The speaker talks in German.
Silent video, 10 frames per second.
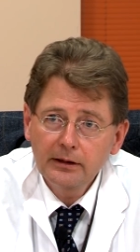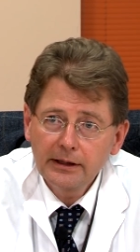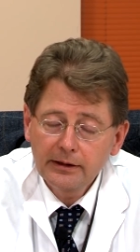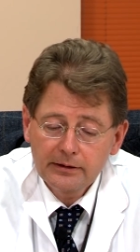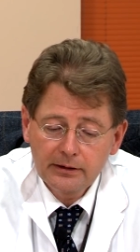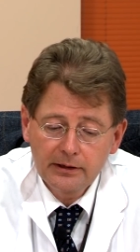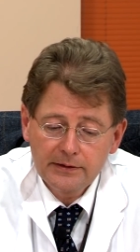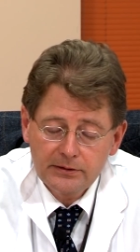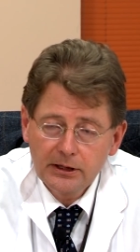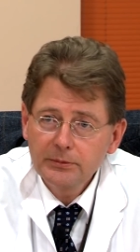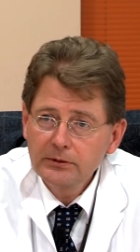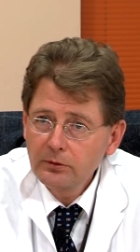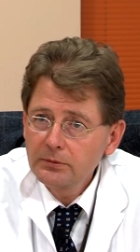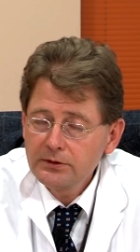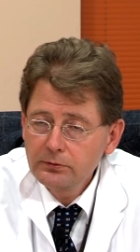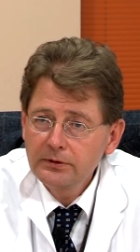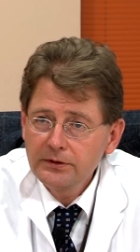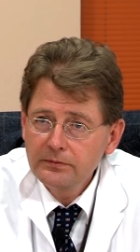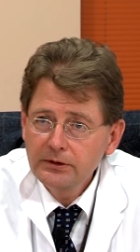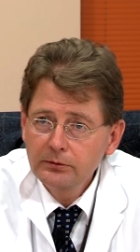Äh, RNA ist die Abinformation
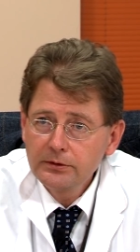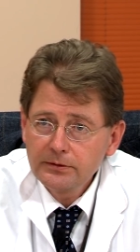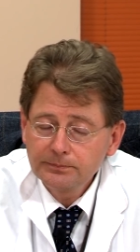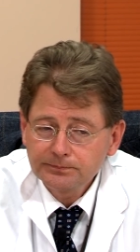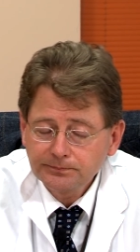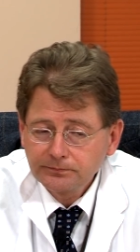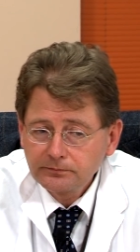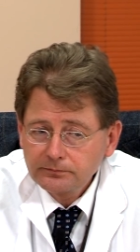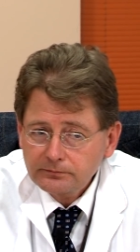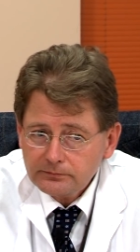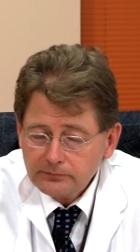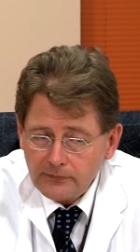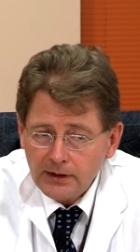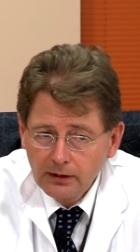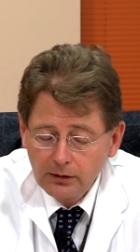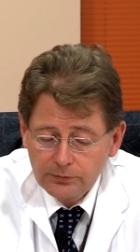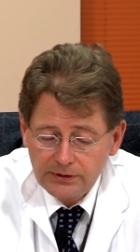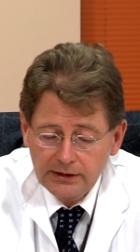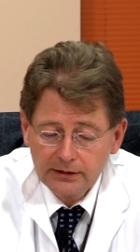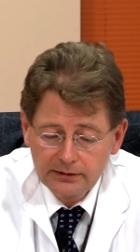des Virus auf
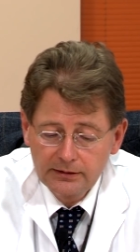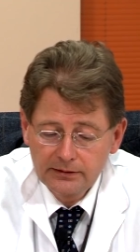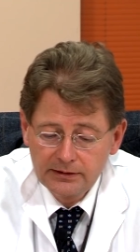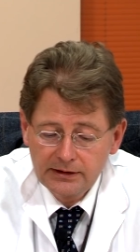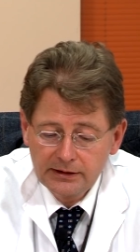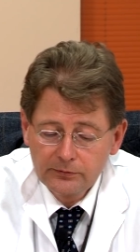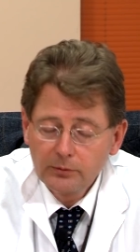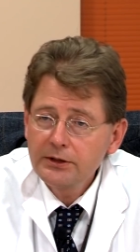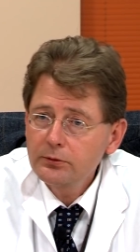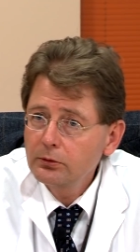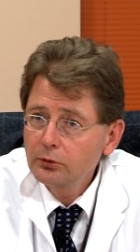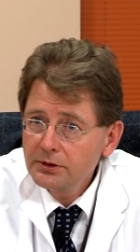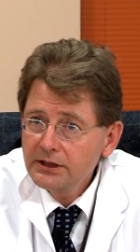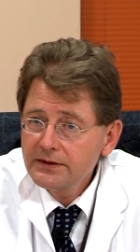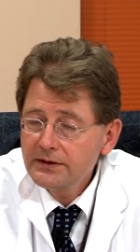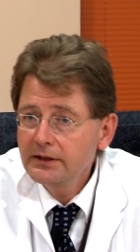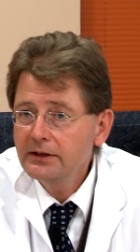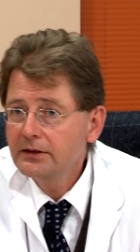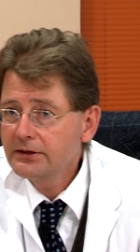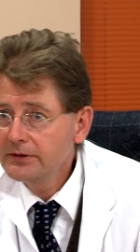der äh, die Informationen kodiert
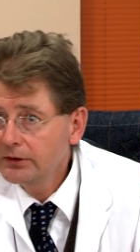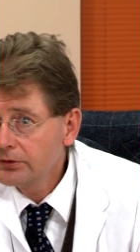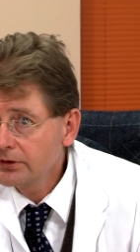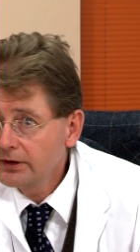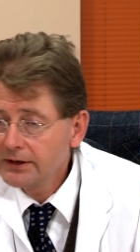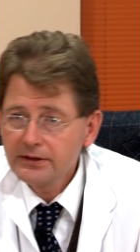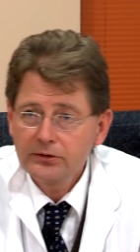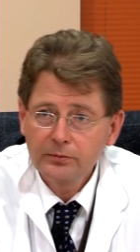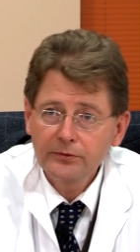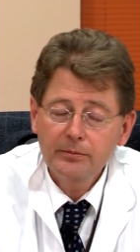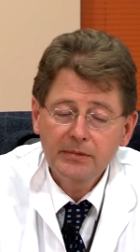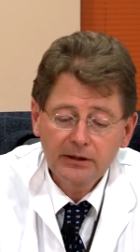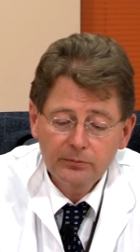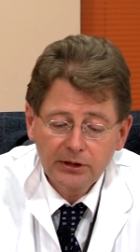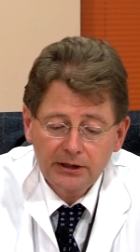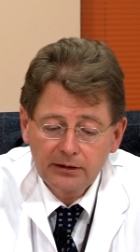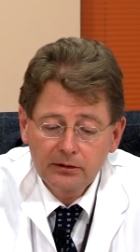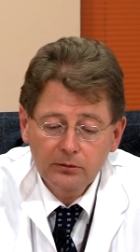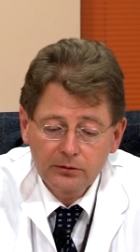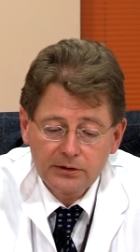sind, die das Virus quasi zum Vermehren
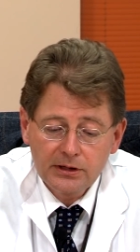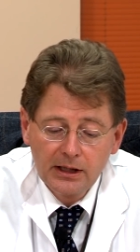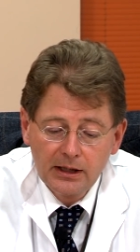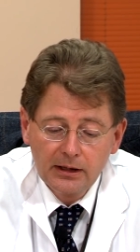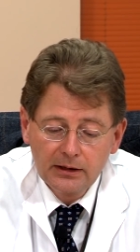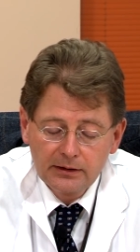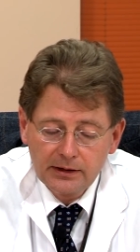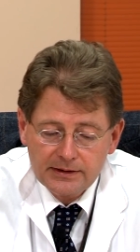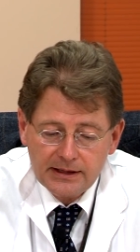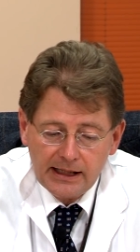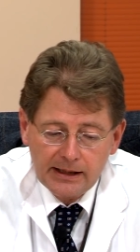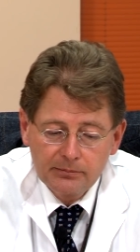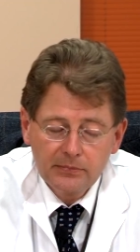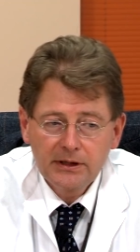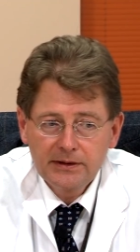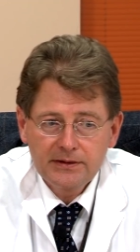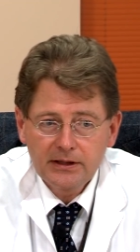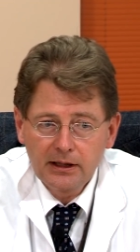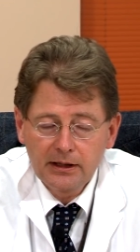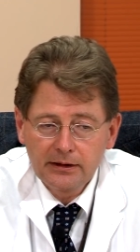bringen. Und das M ist
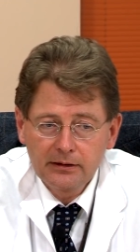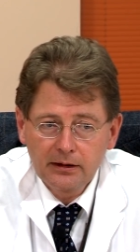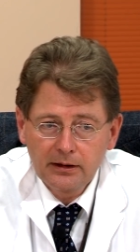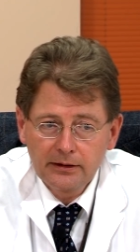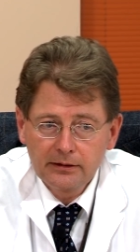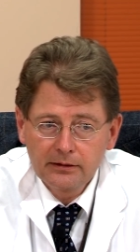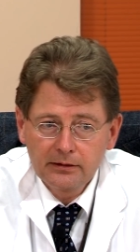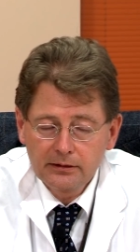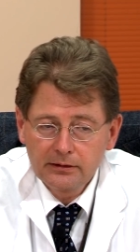ein, ein, äh,